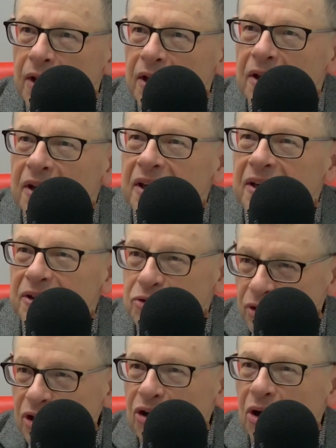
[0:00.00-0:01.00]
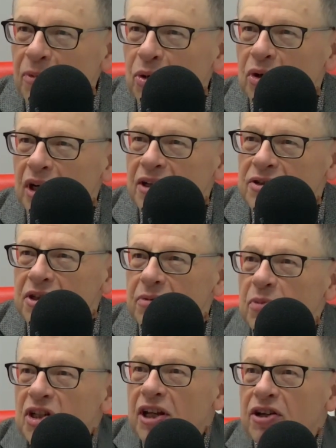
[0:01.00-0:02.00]
Mhm. Czyli rękoma
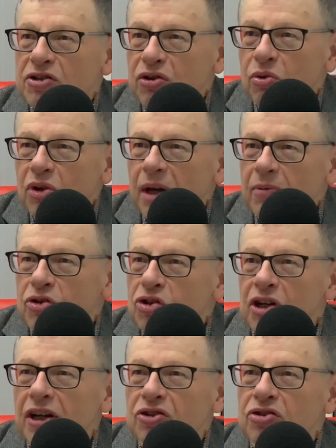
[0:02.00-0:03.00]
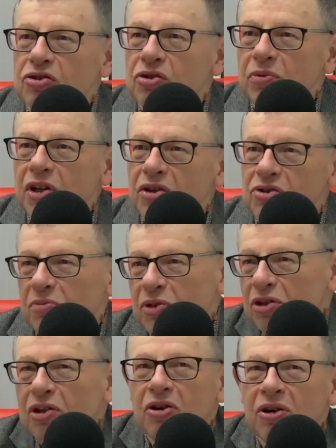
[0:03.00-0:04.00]
ukraińskimi. My nie ryzykujemy życia naszych żołnierzy, my
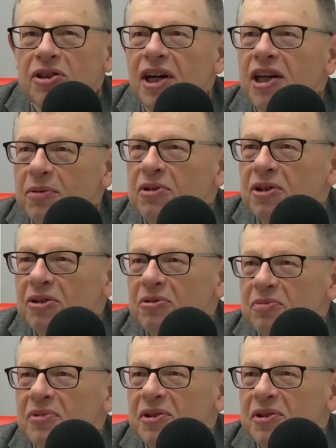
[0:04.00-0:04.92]
tylko dajemy